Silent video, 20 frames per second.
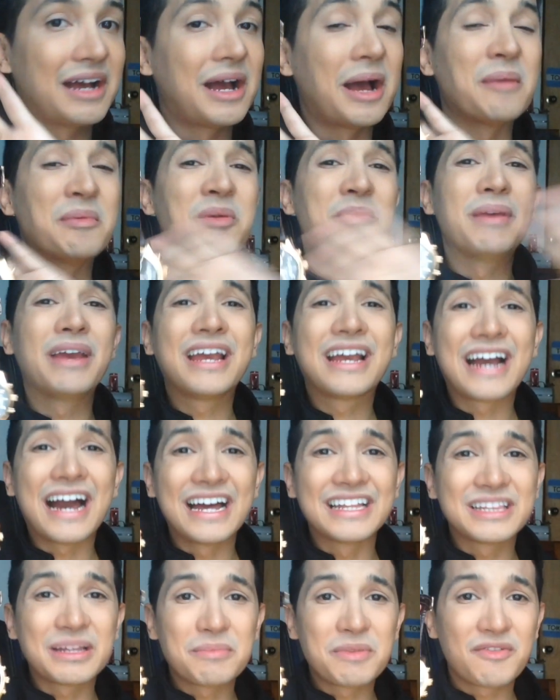A mí me
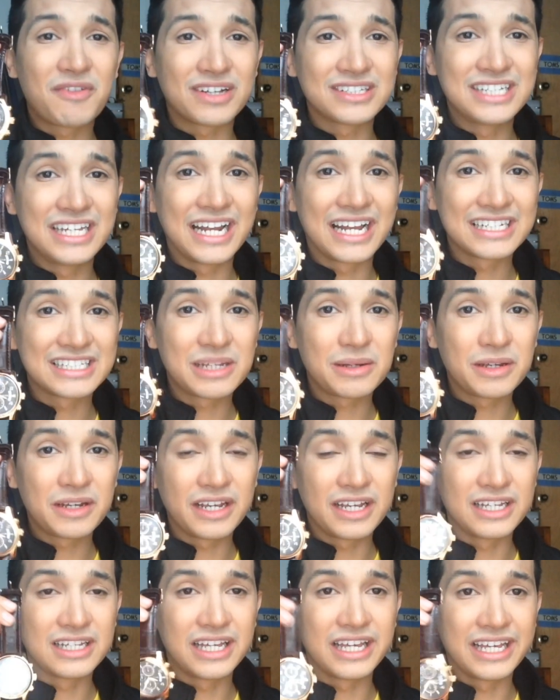encanta, me fascina este,
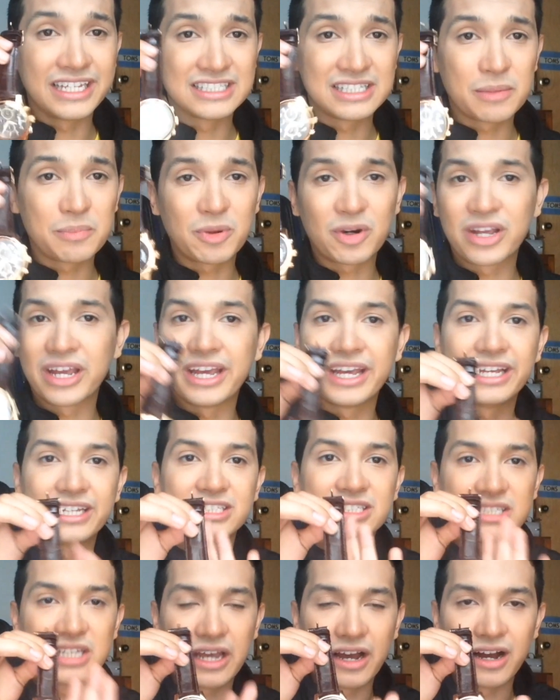eh, este porque
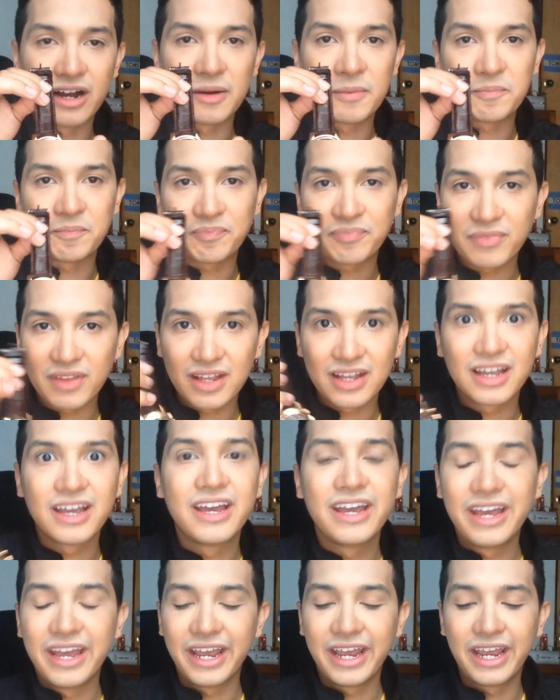es
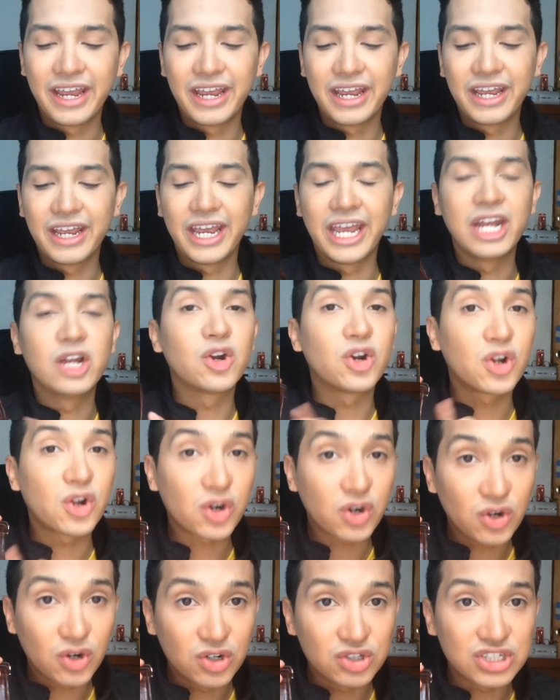eh, en oro
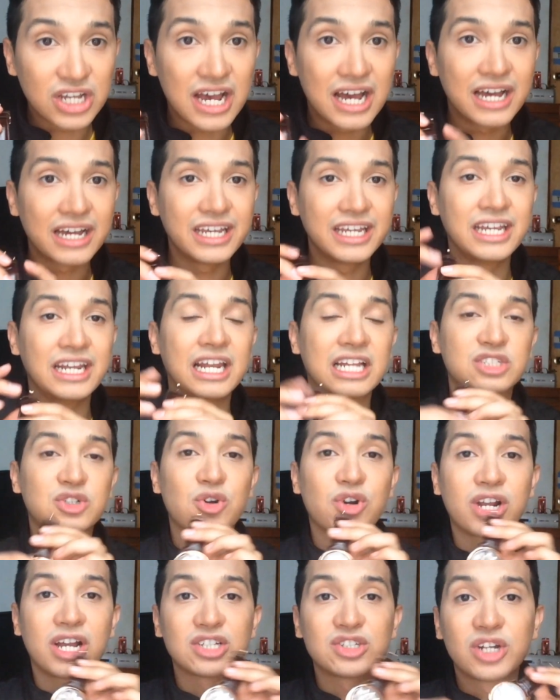rosa y las
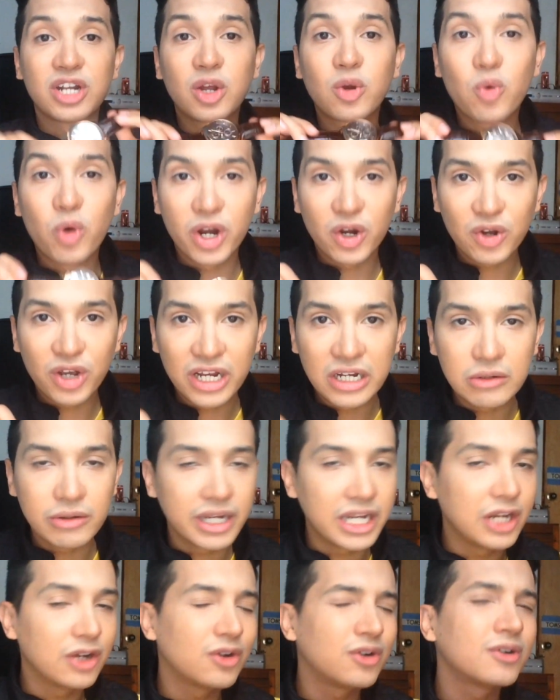correas son en cuero
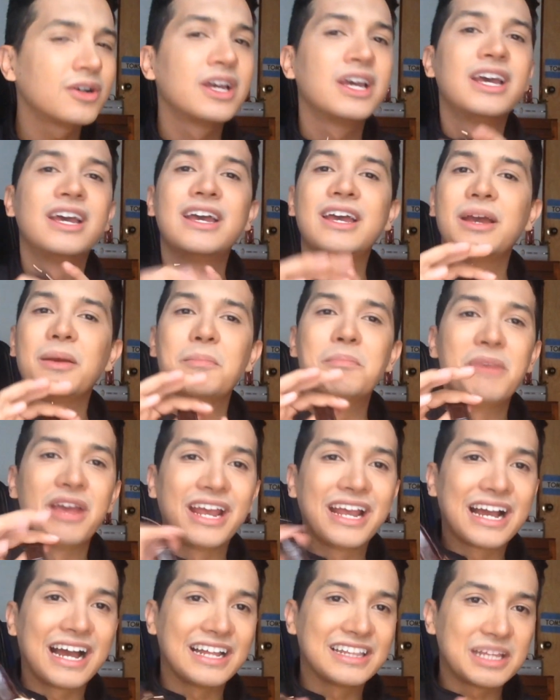genuino. Me
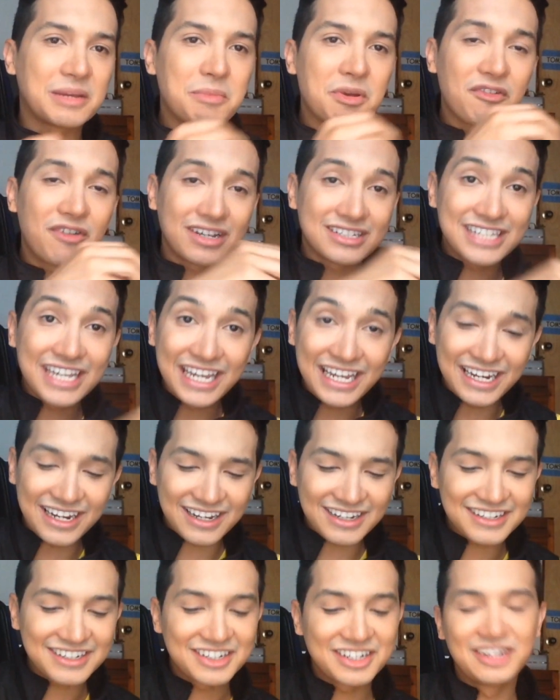encanta y me
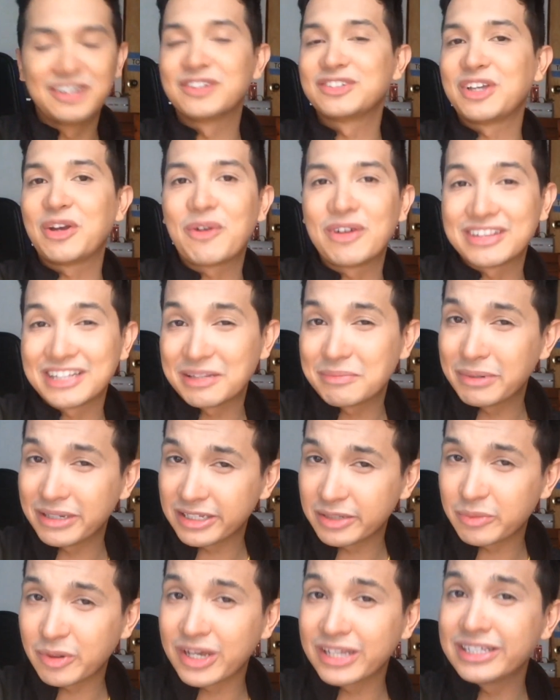fascina. No sé cuántas
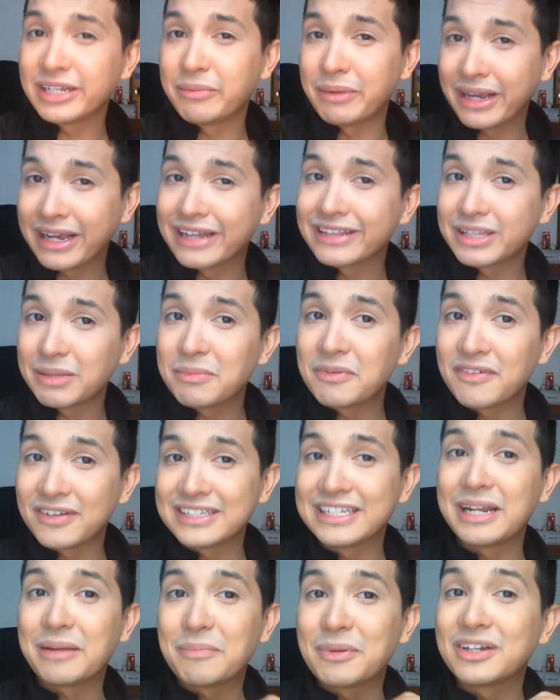veces voy a decir me encanta y me
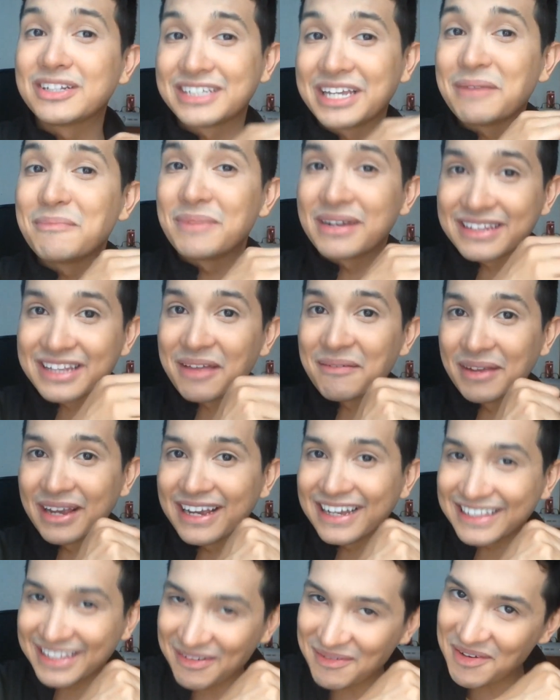fascina, pero es que en verdad me
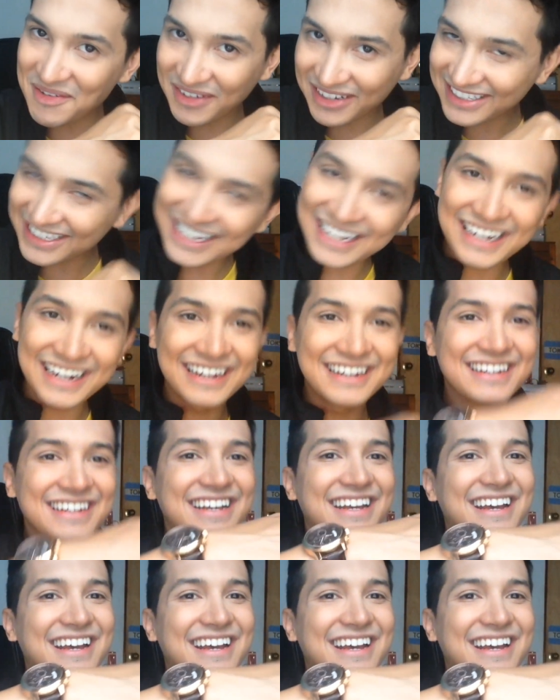encanta y me fascina.